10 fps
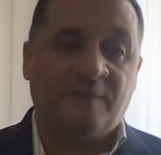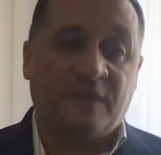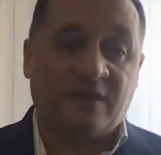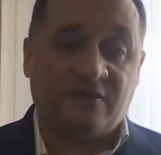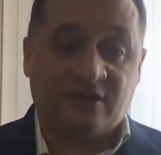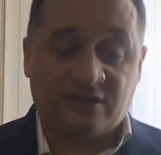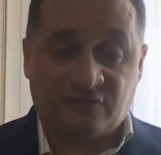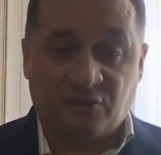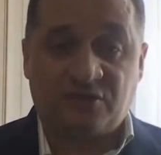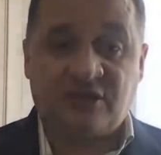И говорит,
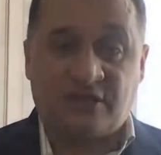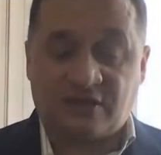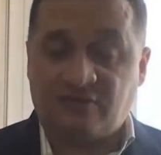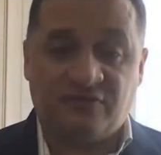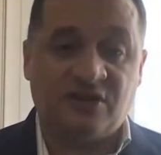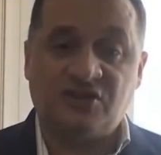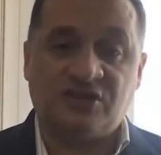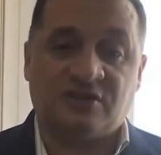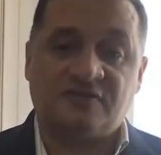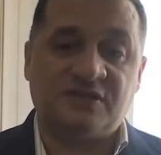вот я так
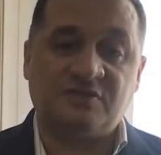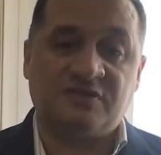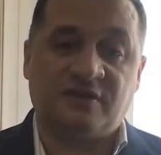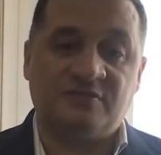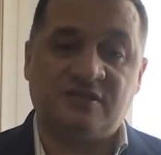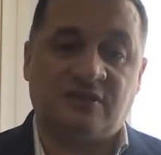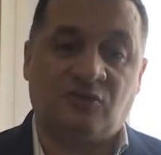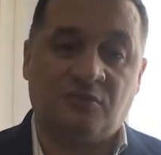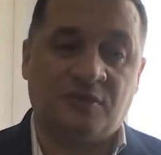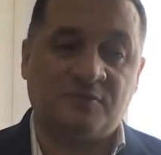вылечила всем своим
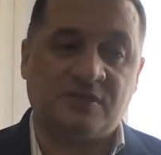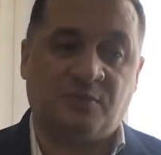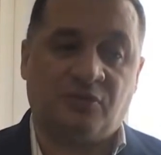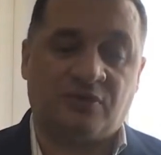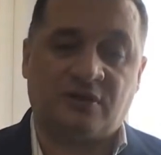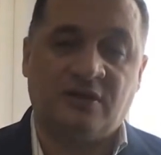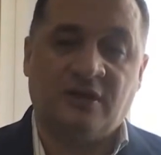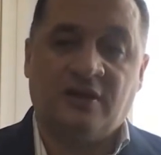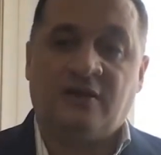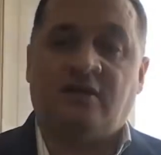знакомым запоры.
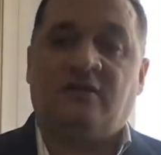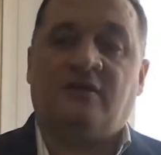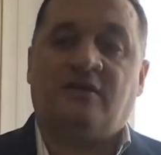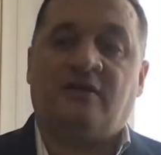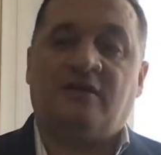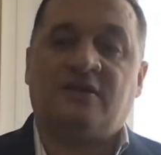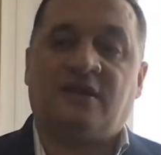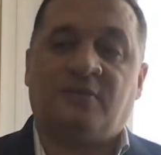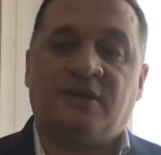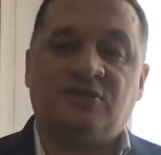А одна
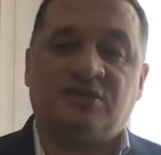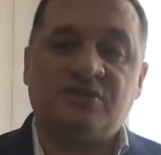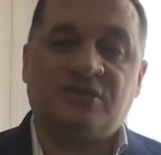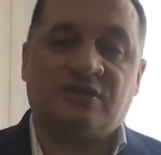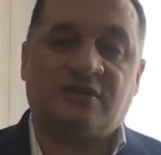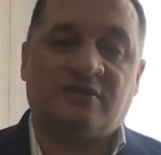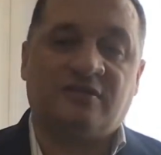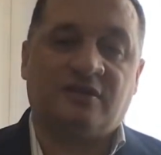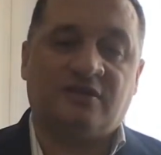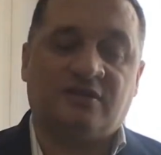моя женщина
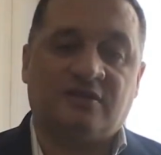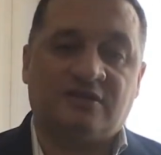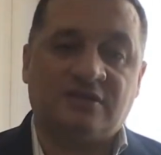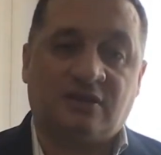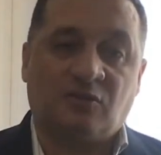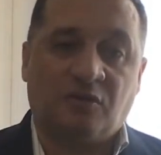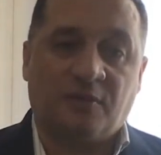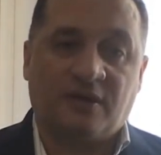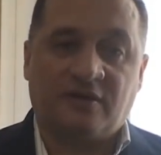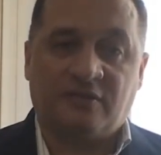говорит, э,
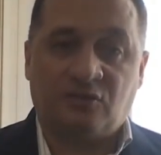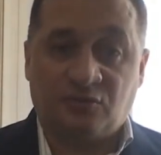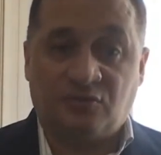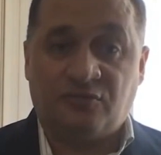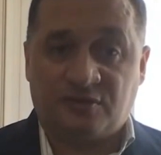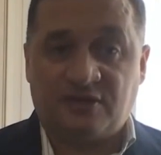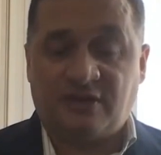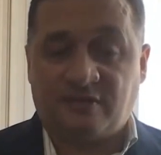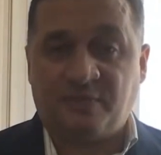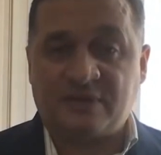знакомая, говорю, ну вот
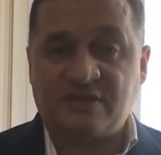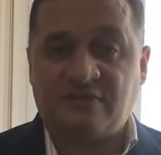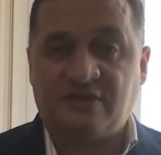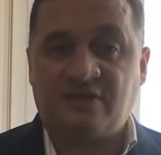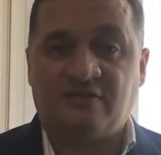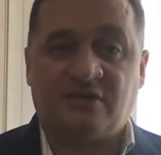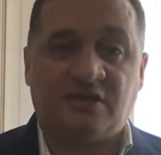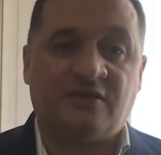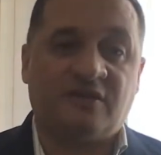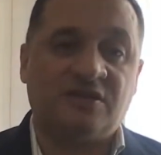я вам посоветовал, она
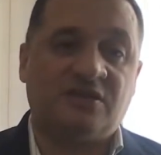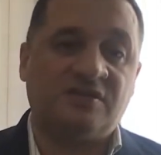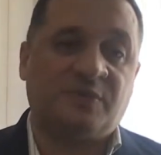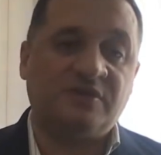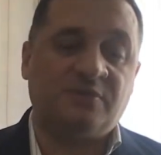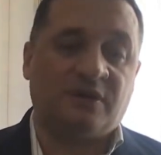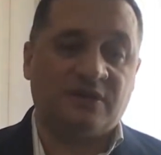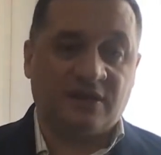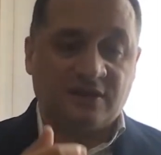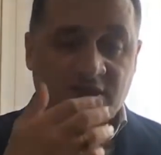говорит, спасибо,
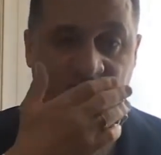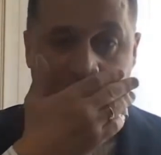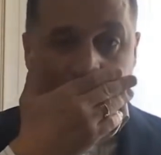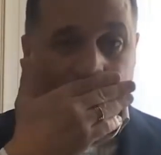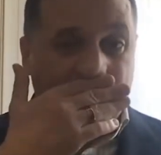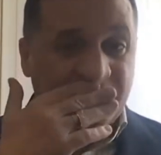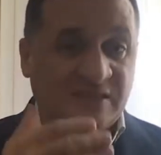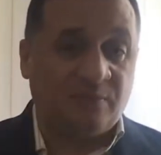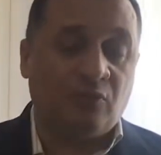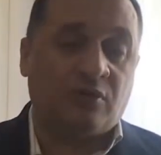Андрей Андреевич, от
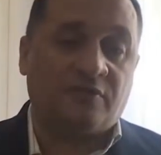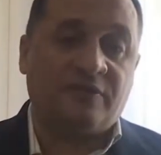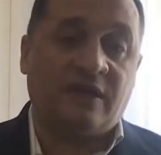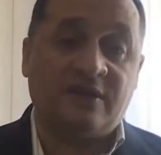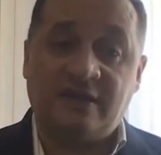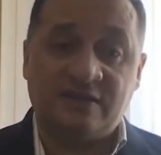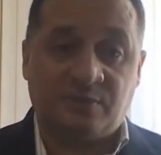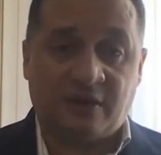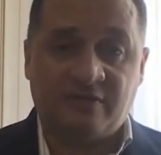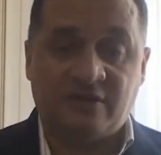запоров я не
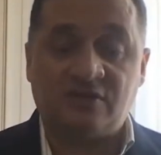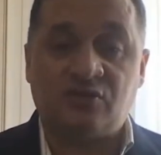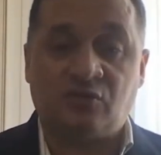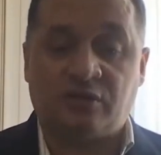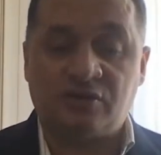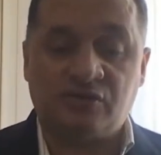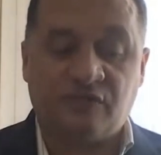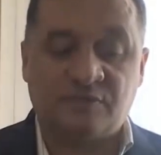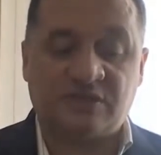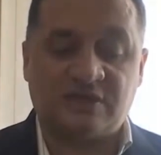избавилась, но хочу
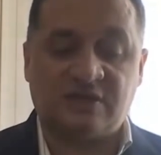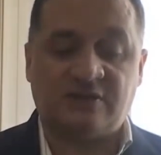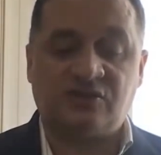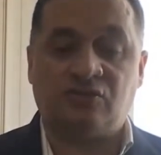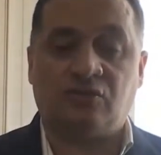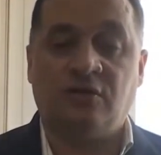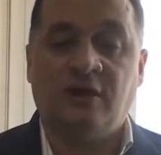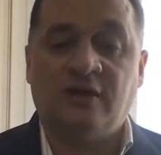вам сказать, что